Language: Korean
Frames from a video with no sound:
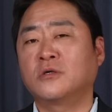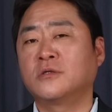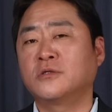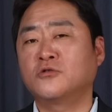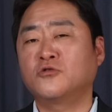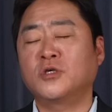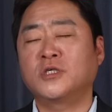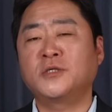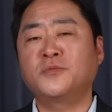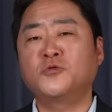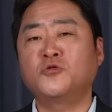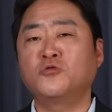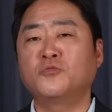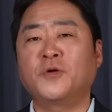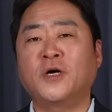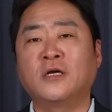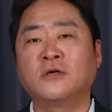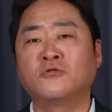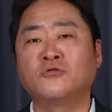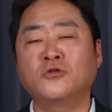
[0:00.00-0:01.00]
그중에 십중
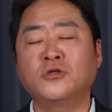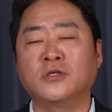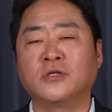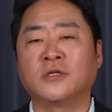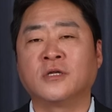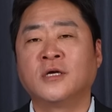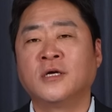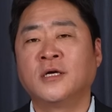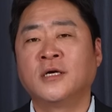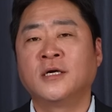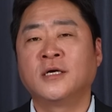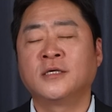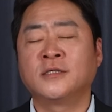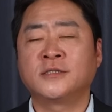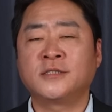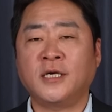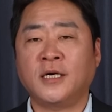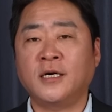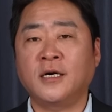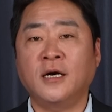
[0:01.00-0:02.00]
팔구는
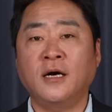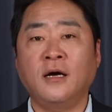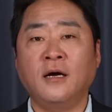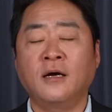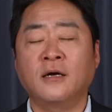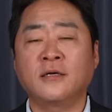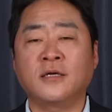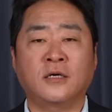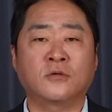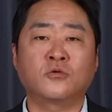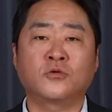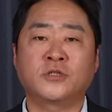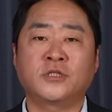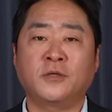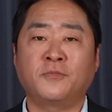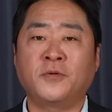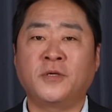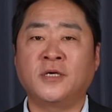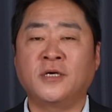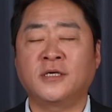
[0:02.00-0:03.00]
제가
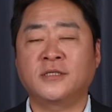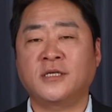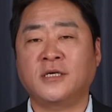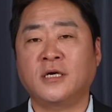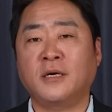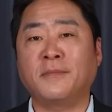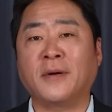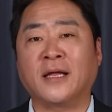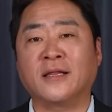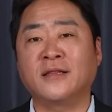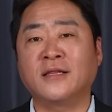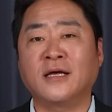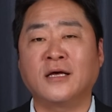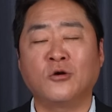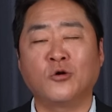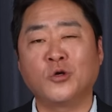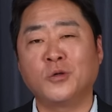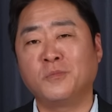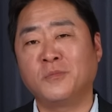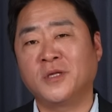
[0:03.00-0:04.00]
양도세 비과세가
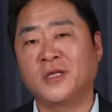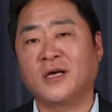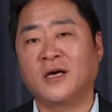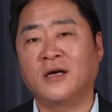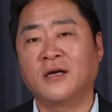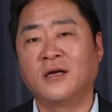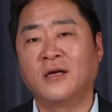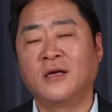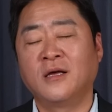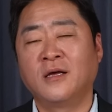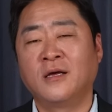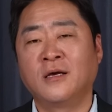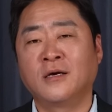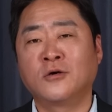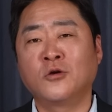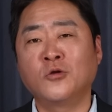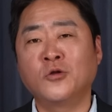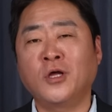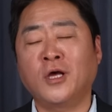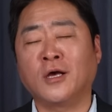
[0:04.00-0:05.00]
맞나요입니다.
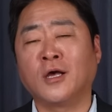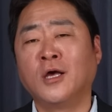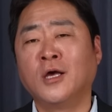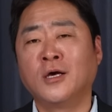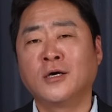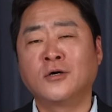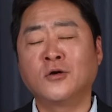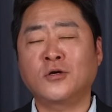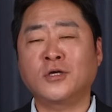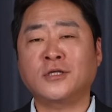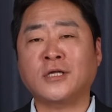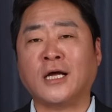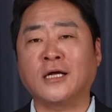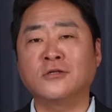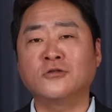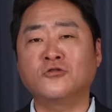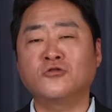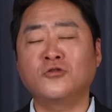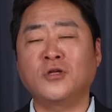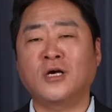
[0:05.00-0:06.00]
그런데 그렇게
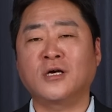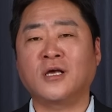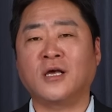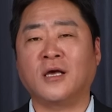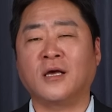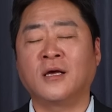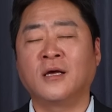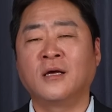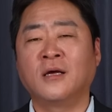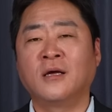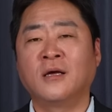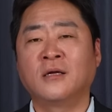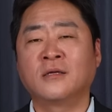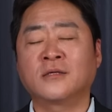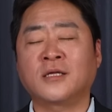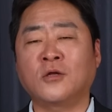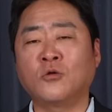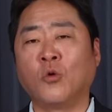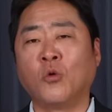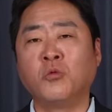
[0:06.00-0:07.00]
단순하게
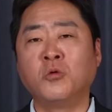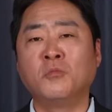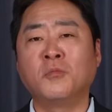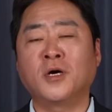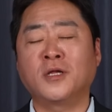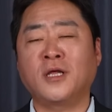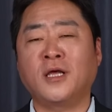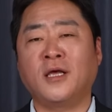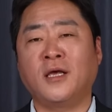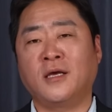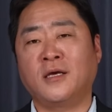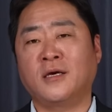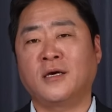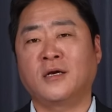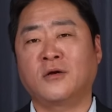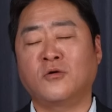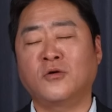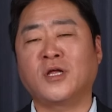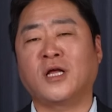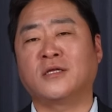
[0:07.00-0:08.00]
단 오 분 만에
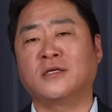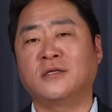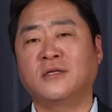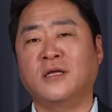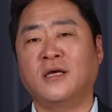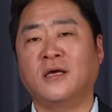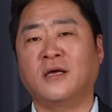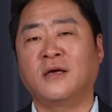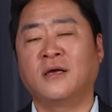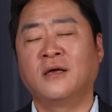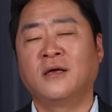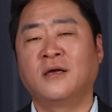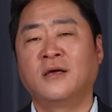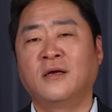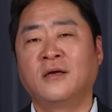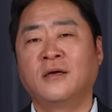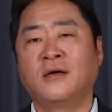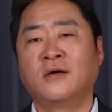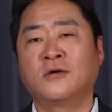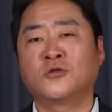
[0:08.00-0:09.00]
얘기할 건 아닌데
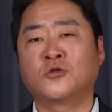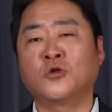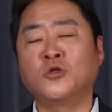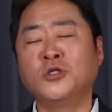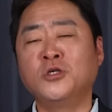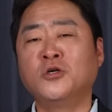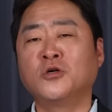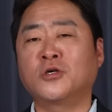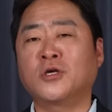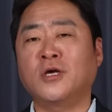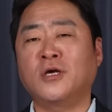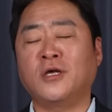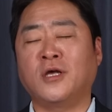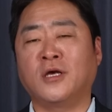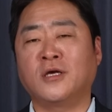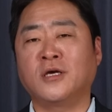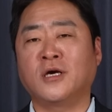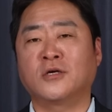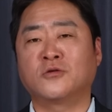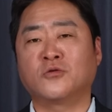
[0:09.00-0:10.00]
저는 이렇게
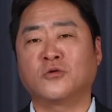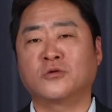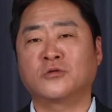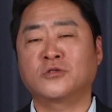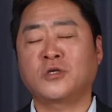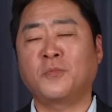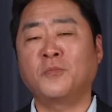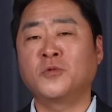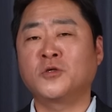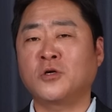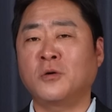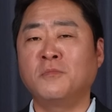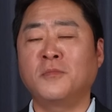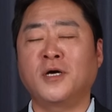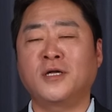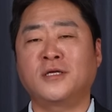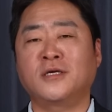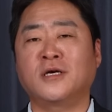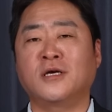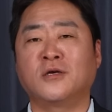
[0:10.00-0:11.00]
얘기하죠. 첫, 첫
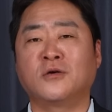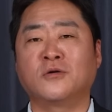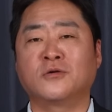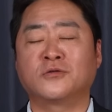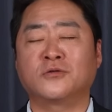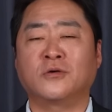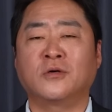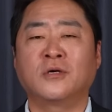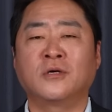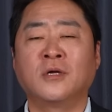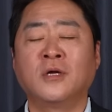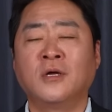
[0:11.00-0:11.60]
마디가 이거죠.